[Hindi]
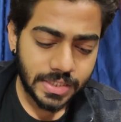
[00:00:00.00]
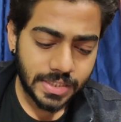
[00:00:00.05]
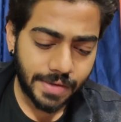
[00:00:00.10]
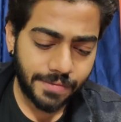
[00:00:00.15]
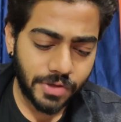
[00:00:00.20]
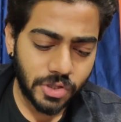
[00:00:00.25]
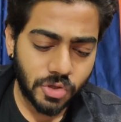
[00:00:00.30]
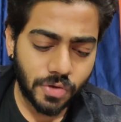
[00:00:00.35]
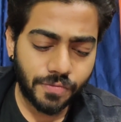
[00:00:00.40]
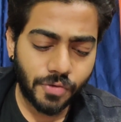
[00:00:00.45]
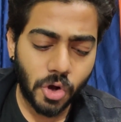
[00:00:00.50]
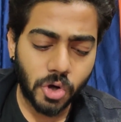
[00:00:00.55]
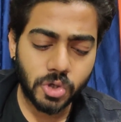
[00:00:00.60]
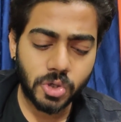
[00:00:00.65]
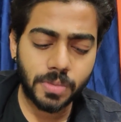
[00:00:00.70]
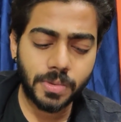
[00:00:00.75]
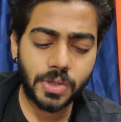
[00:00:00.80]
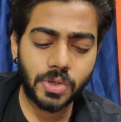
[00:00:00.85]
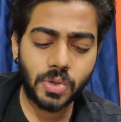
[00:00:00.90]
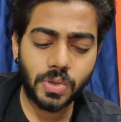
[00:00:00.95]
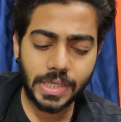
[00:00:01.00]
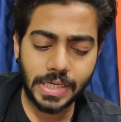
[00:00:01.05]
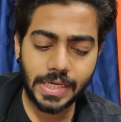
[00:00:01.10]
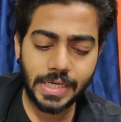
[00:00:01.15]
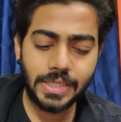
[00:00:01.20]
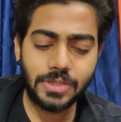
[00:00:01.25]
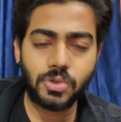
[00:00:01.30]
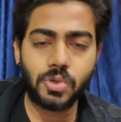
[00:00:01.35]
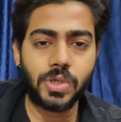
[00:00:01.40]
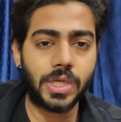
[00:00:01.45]
सेवन्थ ऑफ अक्टूबर को
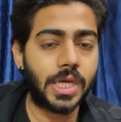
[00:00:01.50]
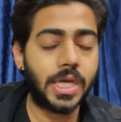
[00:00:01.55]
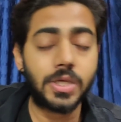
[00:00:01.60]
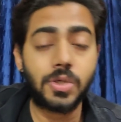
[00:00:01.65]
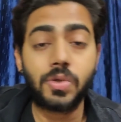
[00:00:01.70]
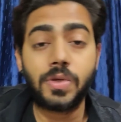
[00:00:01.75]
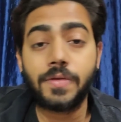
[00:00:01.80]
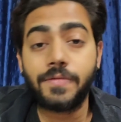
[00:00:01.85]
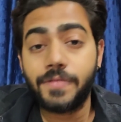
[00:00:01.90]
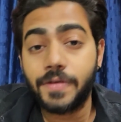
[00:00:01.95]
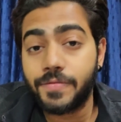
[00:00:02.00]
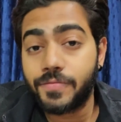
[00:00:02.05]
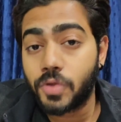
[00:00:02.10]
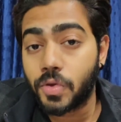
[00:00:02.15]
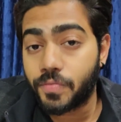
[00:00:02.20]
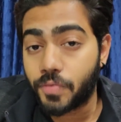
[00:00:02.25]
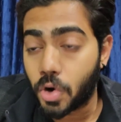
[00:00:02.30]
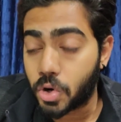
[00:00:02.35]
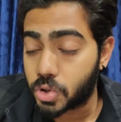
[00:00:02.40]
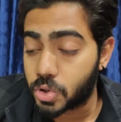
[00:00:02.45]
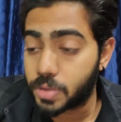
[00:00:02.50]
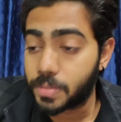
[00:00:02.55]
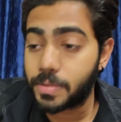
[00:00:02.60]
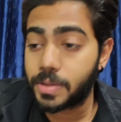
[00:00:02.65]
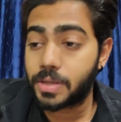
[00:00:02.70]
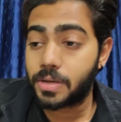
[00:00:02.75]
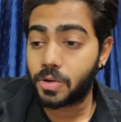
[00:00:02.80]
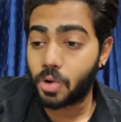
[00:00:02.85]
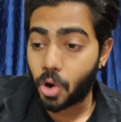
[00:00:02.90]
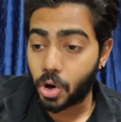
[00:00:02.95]
रिलीज़ होने का क्योंकि फिफ्थ ऑफ
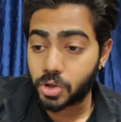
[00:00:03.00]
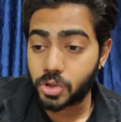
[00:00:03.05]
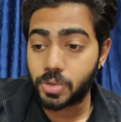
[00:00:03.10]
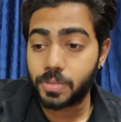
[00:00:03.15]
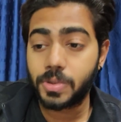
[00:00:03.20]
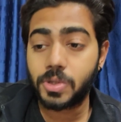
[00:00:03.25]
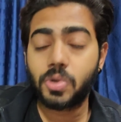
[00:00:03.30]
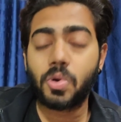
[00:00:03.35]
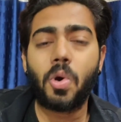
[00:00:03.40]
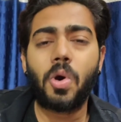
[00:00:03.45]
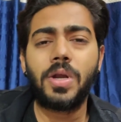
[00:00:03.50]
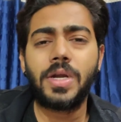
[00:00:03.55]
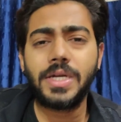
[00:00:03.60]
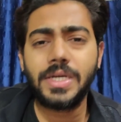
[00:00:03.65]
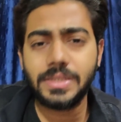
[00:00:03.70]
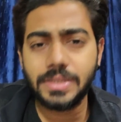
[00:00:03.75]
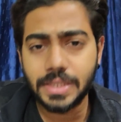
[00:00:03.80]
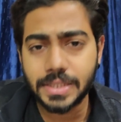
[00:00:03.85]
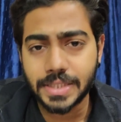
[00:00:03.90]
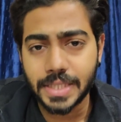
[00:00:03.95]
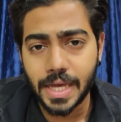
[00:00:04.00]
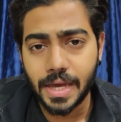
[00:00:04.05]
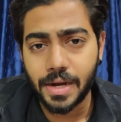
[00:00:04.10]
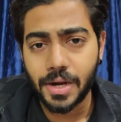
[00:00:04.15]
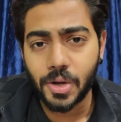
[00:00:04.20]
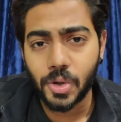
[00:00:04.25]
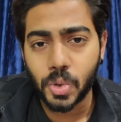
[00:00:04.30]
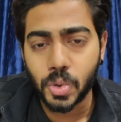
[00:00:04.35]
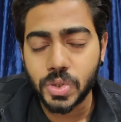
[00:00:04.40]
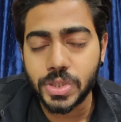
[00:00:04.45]
अक्टूबर अक्टूबर को ऑलरेडी
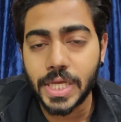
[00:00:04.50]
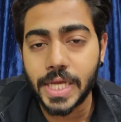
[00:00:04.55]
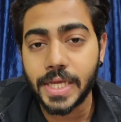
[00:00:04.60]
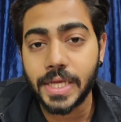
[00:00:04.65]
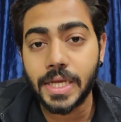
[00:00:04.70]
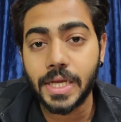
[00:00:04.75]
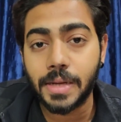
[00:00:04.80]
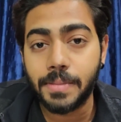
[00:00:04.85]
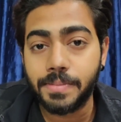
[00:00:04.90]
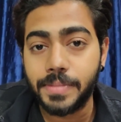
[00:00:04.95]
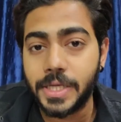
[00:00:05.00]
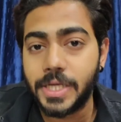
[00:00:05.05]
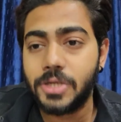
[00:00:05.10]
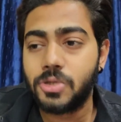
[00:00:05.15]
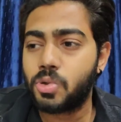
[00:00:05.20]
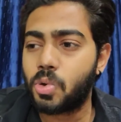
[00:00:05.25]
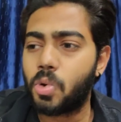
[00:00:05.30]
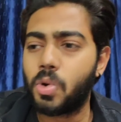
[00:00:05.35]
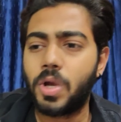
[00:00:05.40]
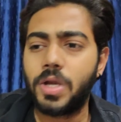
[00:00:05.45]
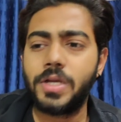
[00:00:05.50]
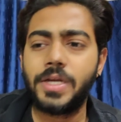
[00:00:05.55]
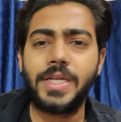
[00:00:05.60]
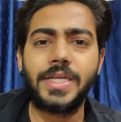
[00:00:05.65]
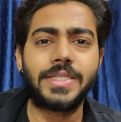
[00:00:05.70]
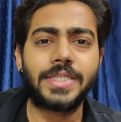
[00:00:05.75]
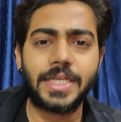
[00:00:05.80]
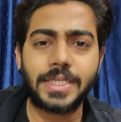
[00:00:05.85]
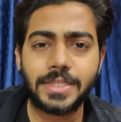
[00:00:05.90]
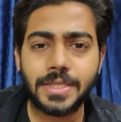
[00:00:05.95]
दशहरा हो जाएगी कंप्लीट तो
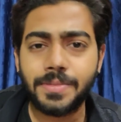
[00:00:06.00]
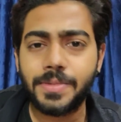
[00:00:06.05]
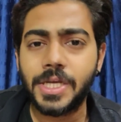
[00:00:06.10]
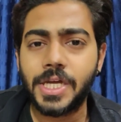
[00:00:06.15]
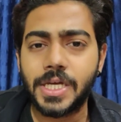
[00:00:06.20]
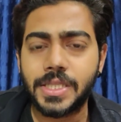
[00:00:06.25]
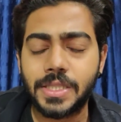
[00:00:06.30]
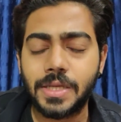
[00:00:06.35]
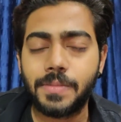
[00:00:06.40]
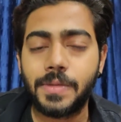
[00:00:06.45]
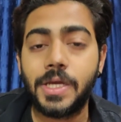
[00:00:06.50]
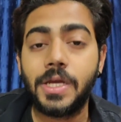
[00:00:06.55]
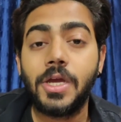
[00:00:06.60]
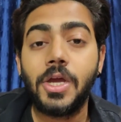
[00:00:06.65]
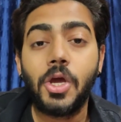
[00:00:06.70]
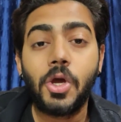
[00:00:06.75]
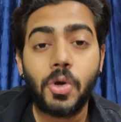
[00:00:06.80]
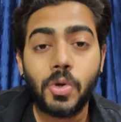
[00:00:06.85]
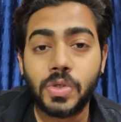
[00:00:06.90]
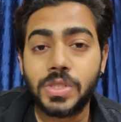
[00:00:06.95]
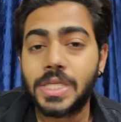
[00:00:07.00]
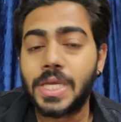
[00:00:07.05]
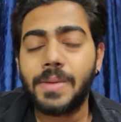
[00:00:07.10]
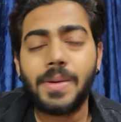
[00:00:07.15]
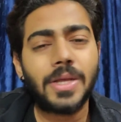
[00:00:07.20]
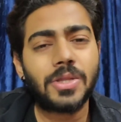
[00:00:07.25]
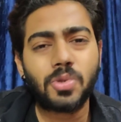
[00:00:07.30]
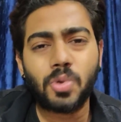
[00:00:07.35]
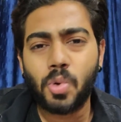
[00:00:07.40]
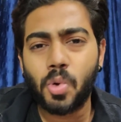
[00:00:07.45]
हॉलीडेज ऐसे भी ख़त्म है उसके
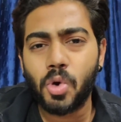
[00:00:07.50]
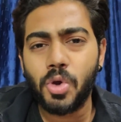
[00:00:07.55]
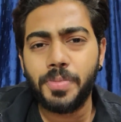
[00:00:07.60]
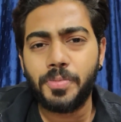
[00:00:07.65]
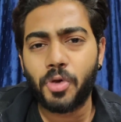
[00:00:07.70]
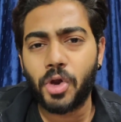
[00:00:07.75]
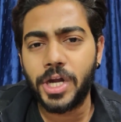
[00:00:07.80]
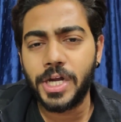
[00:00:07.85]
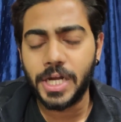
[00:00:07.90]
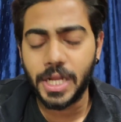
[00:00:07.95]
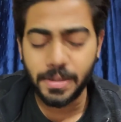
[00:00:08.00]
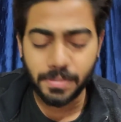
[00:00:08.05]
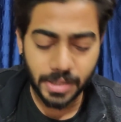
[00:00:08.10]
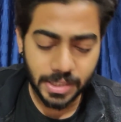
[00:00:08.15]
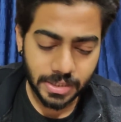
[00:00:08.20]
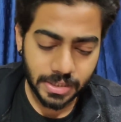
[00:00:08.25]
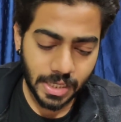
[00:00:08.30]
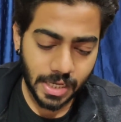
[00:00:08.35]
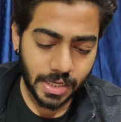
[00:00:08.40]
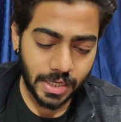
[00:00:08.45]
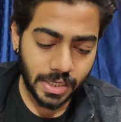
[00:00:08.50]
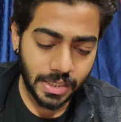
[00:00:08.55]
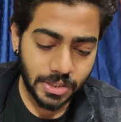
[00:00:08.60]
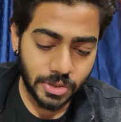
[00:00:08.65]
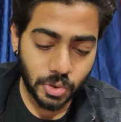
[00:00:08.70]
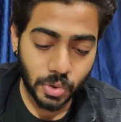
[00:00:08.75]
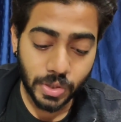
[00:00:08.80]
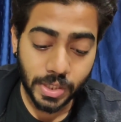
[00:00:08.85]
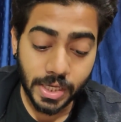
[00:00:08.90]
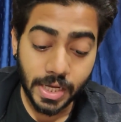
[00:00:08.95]
बाद कोई पॉइंट नहीं बनता है
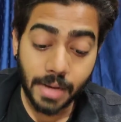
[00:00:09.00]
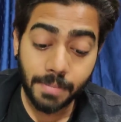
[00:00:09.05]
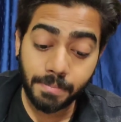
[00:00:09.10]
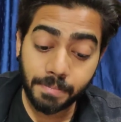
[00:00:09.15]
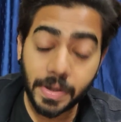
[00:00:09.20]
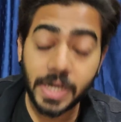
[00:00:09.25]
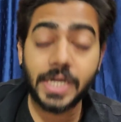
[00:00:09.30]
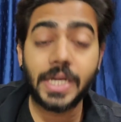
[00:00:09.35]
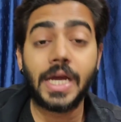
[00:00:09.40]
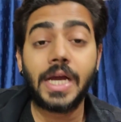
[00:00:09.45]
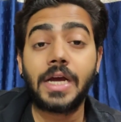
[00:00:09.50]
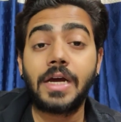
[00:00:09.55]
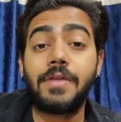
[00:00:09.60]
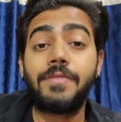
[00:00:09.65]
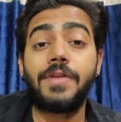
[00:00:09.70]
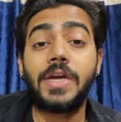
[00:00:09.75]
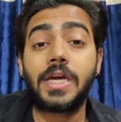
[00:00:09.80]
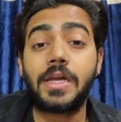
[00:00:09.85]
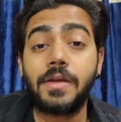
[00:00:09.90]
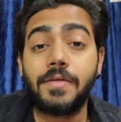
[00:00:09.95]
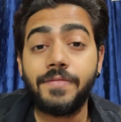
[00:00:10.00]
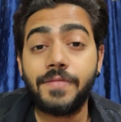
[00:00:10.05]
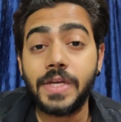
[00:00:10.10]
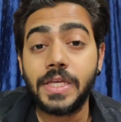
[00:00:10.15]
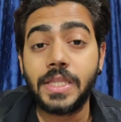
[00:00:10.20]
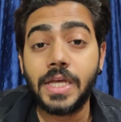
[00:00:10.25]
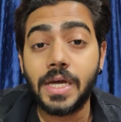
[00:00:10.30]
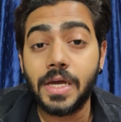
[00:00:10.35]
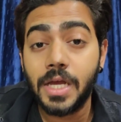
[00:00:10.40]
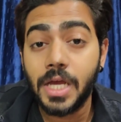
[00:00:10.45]
रिलीज़ होने का बट अगर विक्रम
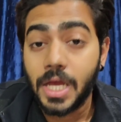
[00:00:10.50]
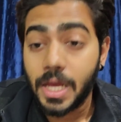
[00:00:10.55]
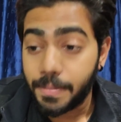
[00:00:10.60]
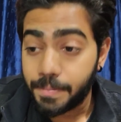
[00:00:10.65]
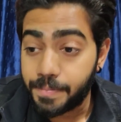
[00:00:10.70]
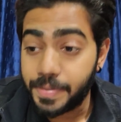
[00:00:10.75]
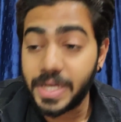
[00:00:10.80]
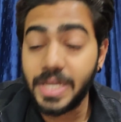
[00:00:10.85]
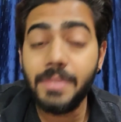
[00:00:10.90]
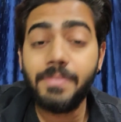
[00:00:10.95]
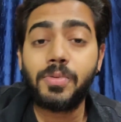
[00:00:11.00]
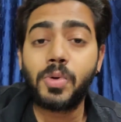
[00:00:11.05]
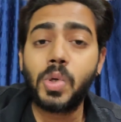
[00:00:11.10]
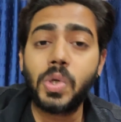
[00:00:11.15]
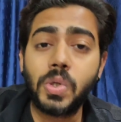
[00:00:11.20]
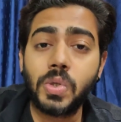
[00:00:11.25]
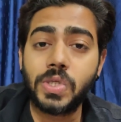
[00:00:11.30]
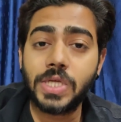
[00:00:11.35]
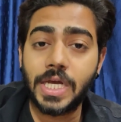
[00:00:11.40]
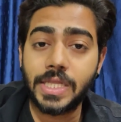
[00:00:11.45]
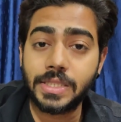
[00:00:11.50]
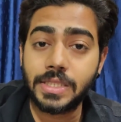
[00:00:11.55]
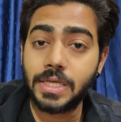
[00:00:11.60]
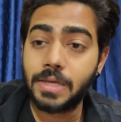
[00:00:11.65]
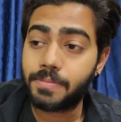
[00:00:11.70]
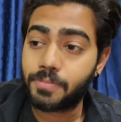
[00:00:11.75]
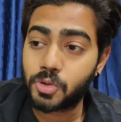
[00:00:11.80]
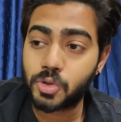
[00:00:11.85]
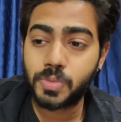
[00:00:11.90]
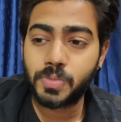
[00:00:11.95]
वेदा प्रीपोन्ड हो जाती
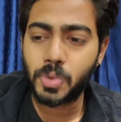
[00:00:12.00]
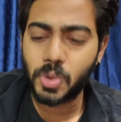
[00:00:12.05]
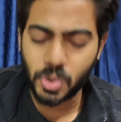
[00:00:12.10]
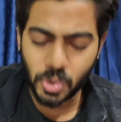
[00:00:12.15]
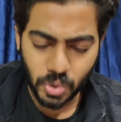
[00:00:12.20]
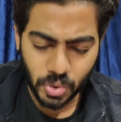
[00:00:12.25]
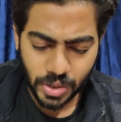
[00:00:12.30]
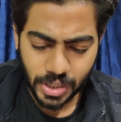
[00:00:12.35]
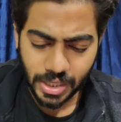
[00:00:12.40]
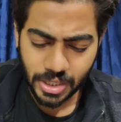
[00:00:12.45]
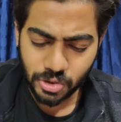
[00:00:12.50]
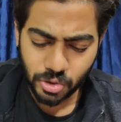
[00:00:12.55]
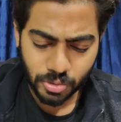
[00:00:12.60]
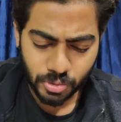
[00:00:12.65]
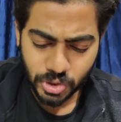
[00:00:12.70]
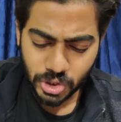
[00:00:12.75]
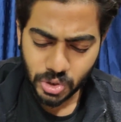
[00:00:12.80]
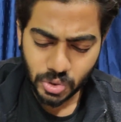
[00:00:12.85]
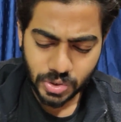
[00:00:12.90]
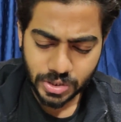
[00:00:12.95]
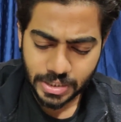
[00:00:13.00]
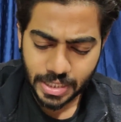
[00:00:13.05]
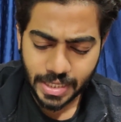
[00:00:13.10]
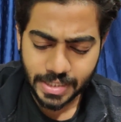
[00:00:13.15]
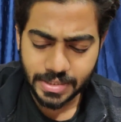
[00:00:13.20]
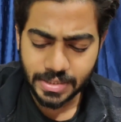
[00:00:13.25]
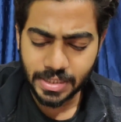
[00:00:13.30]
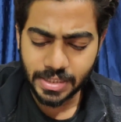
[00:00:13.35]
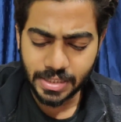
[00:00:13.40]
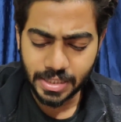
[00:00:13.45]
है पोस्टपोन्ड होने का तो मुझे कोई
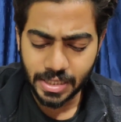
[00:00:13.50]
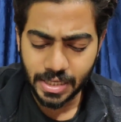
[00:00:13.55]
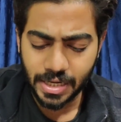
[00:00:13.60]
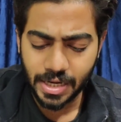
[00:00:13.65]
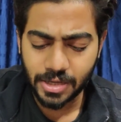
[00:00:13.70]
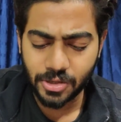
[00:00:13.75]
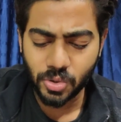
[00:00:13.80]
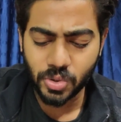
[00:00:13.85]
चांस नहीं दिख रहा है